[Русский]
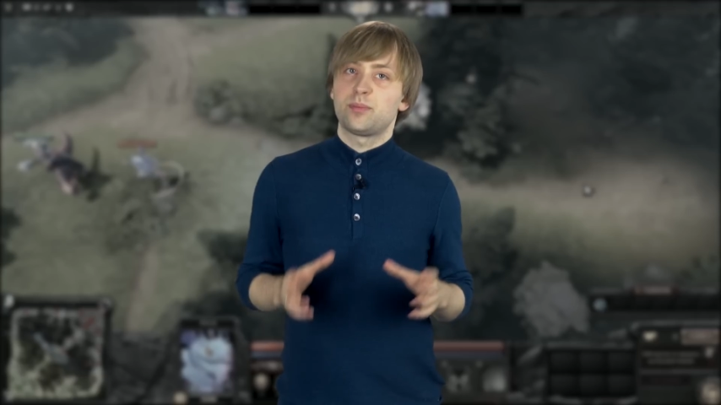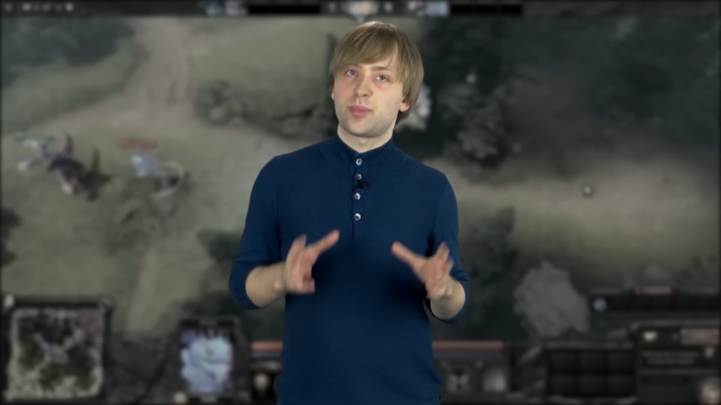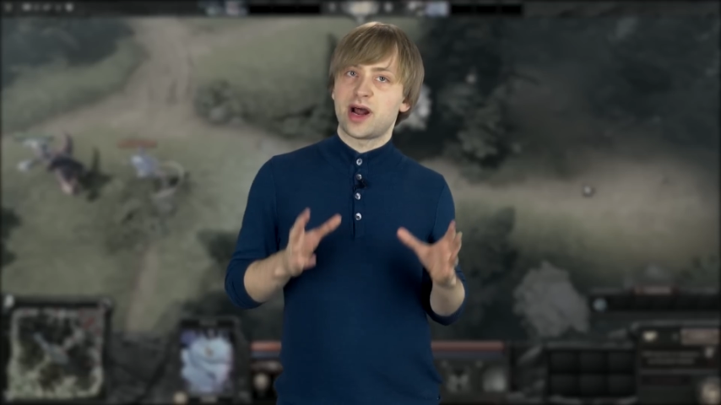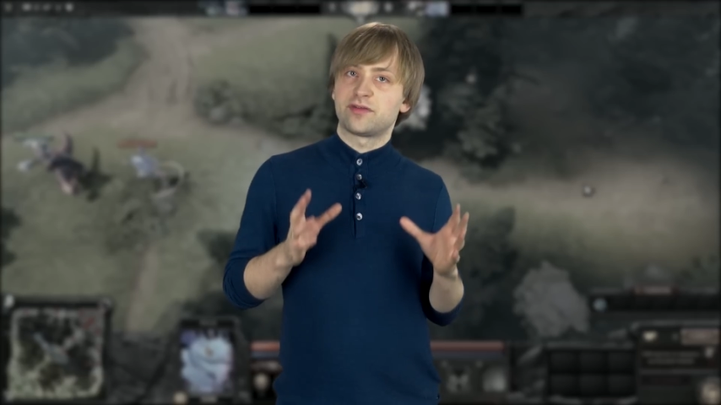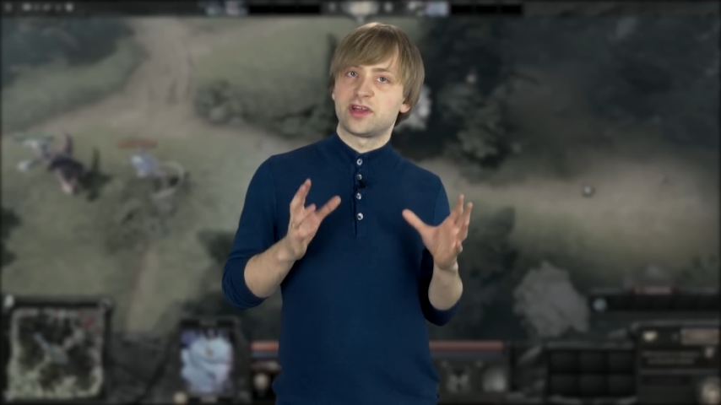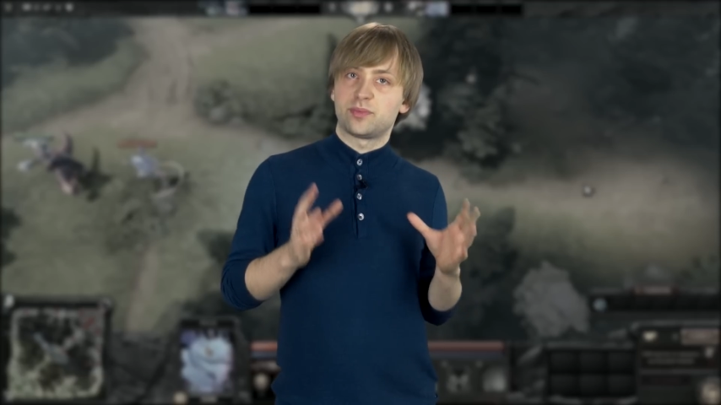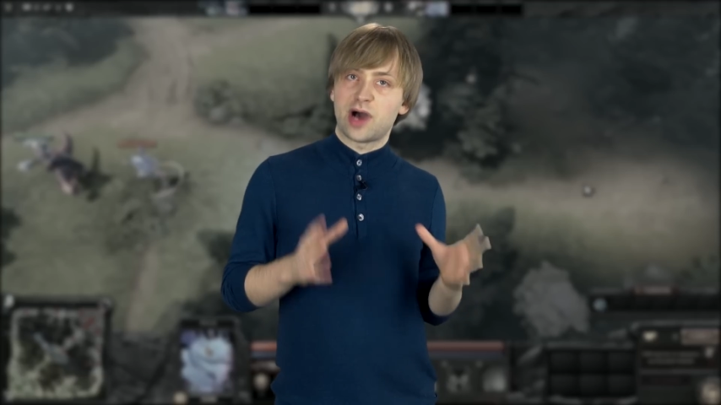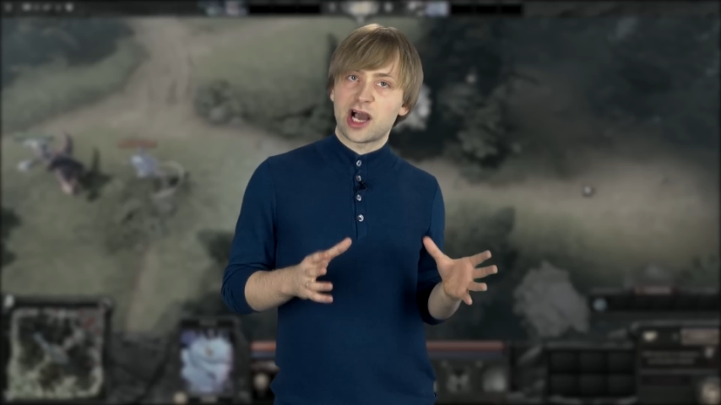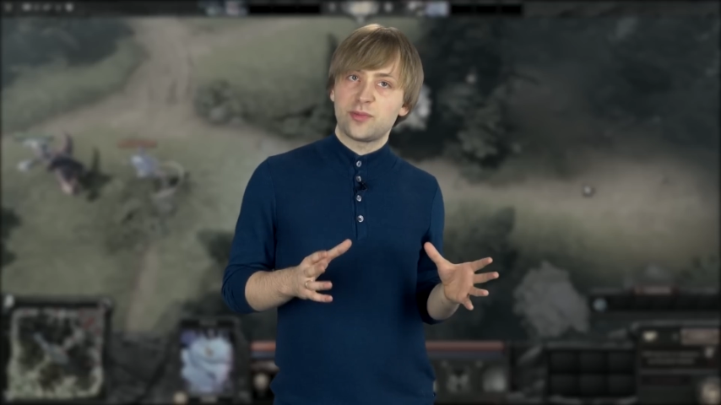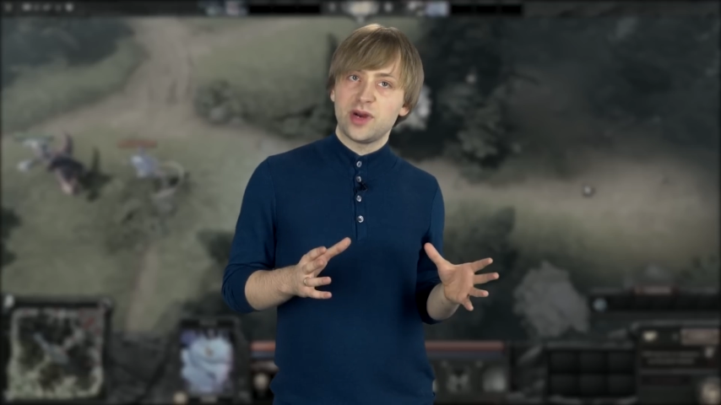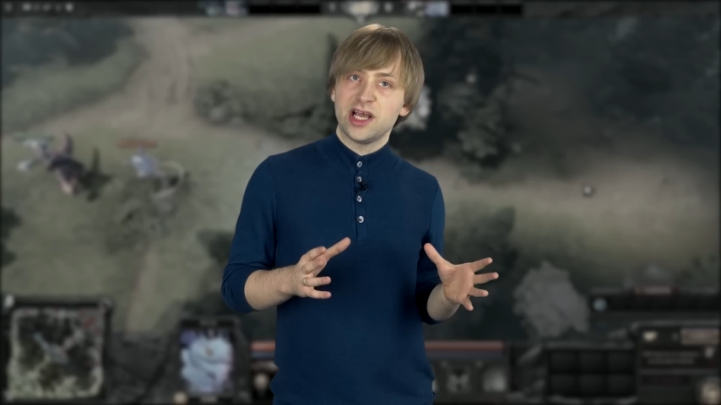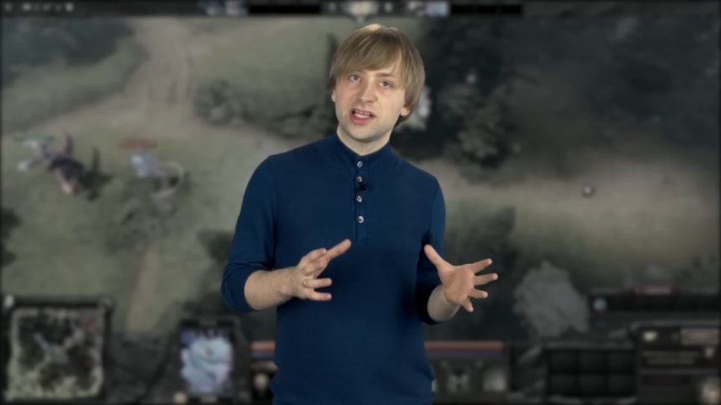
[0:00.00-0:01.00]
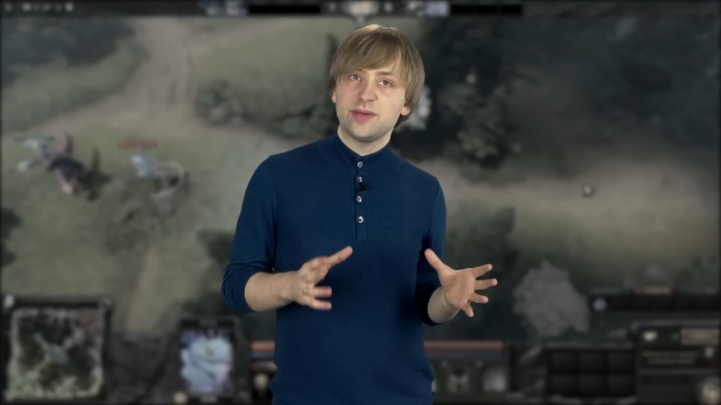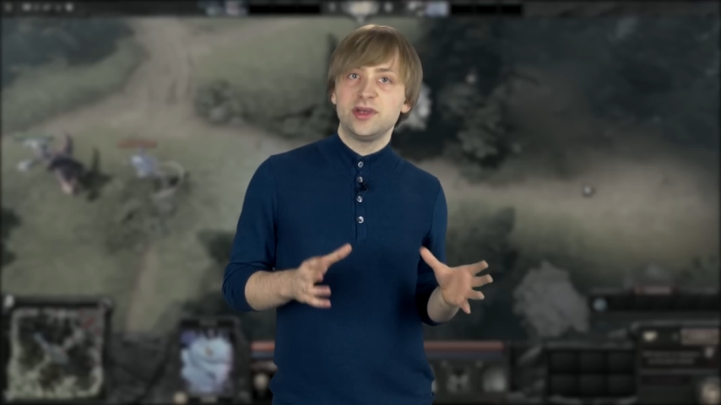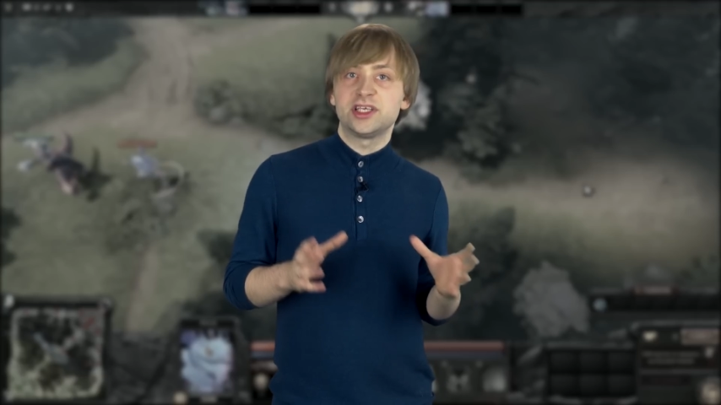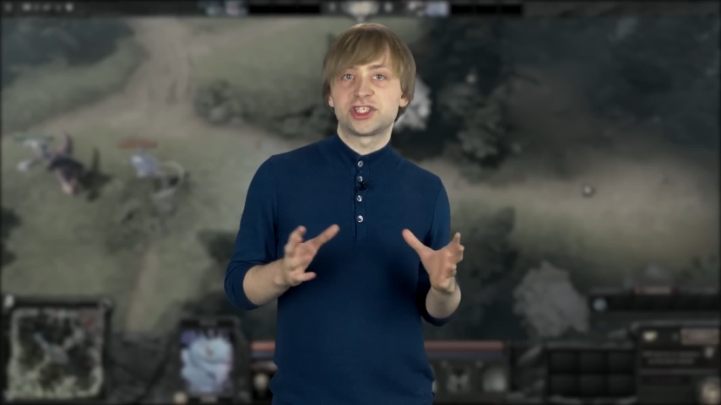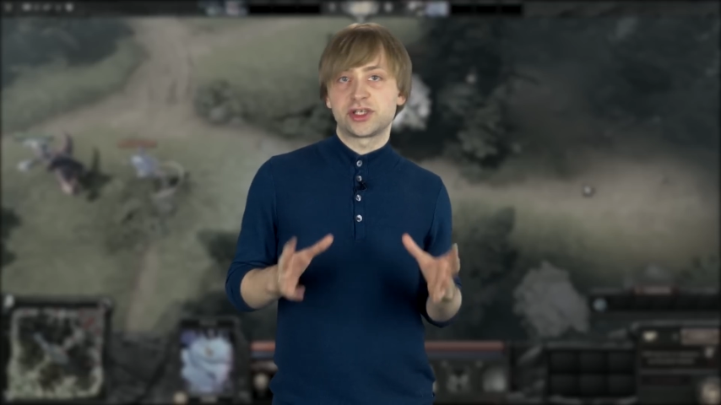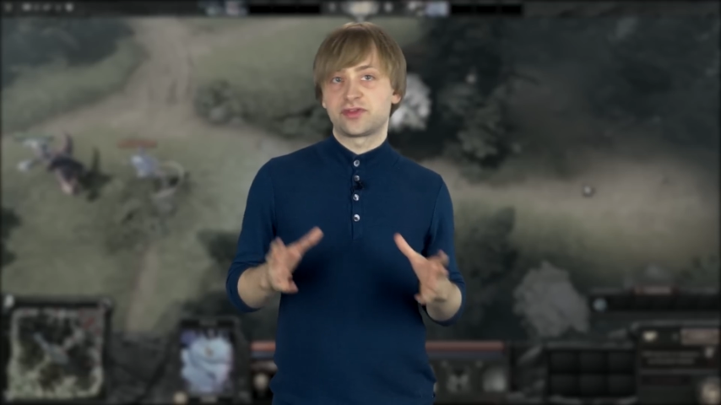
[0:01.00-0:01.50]
Правда, пак при этом
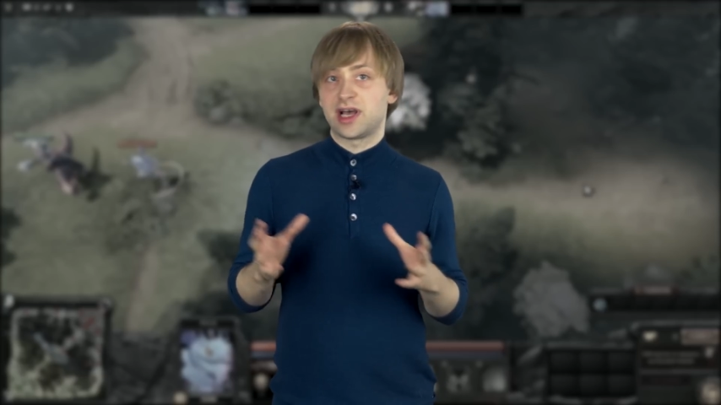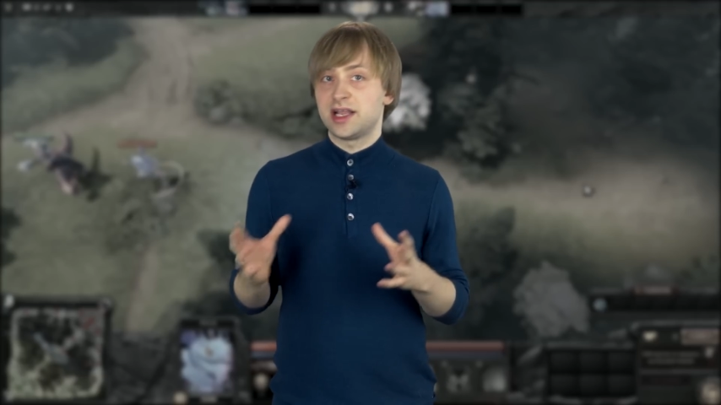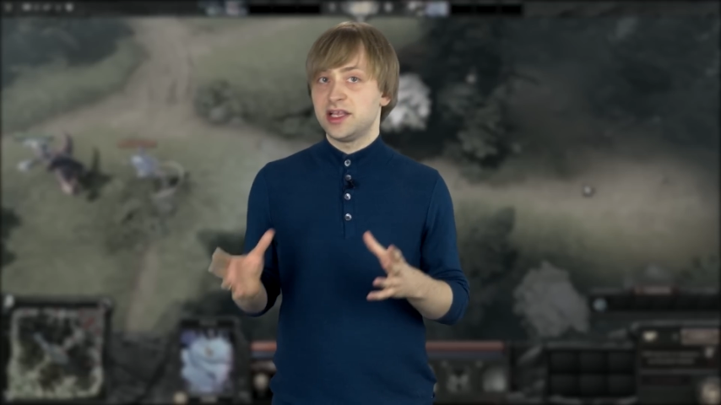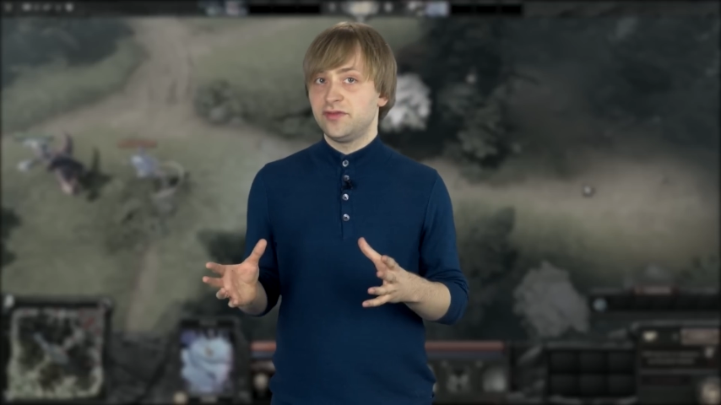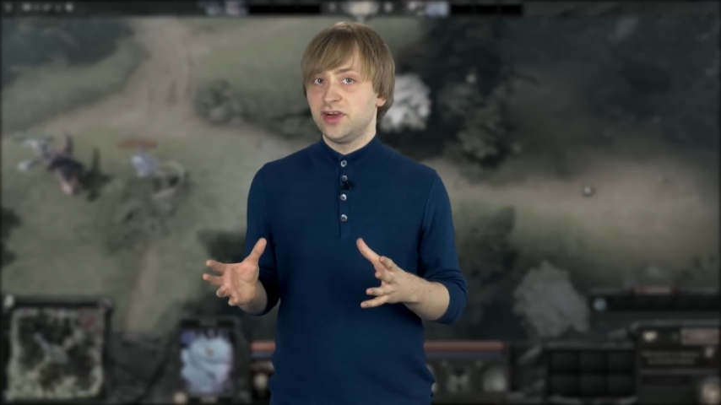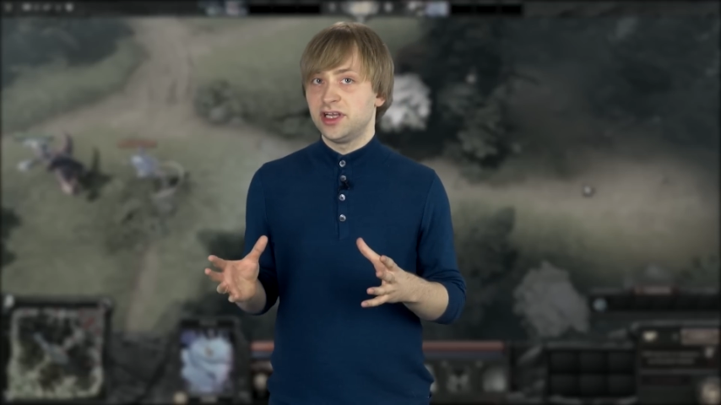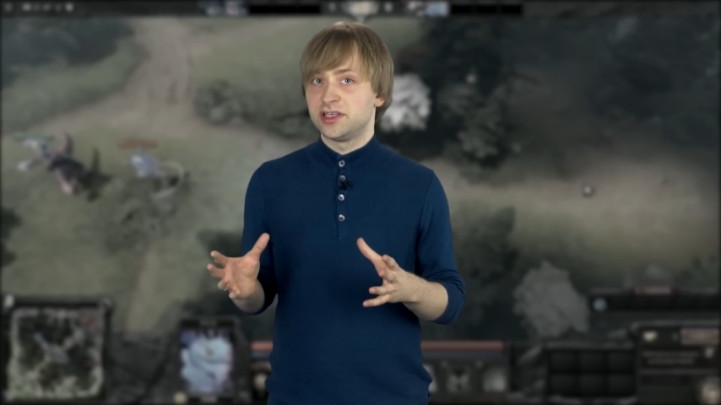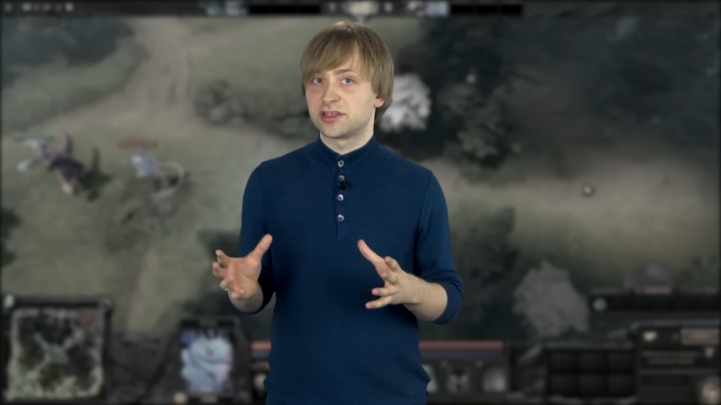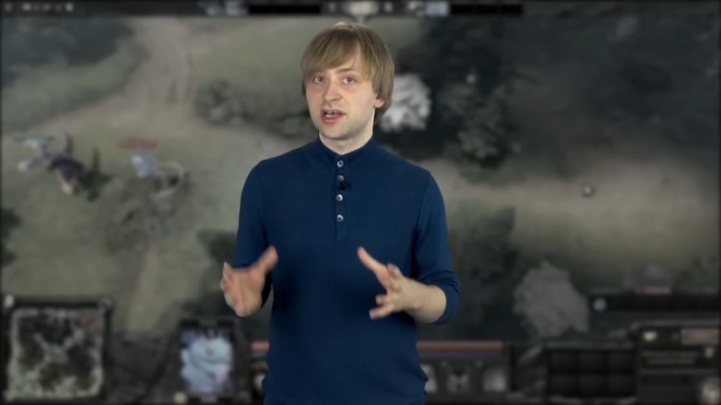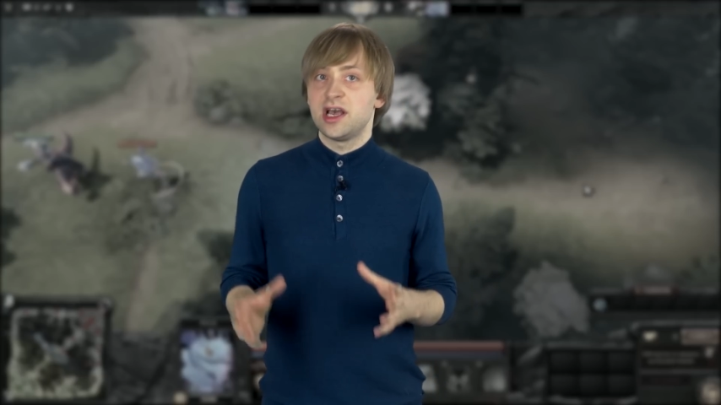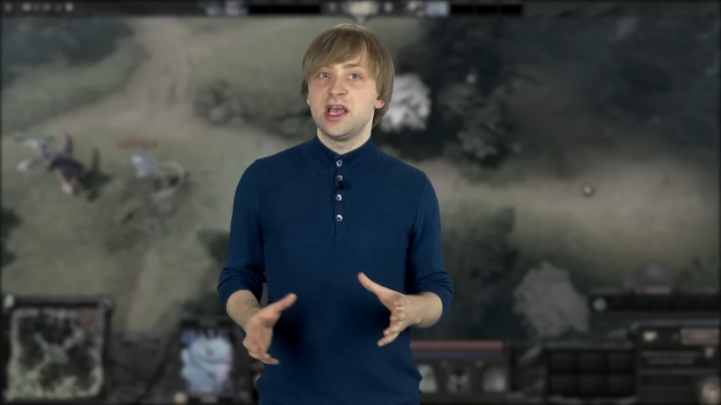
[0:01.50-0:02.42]
из шифта не выйдет.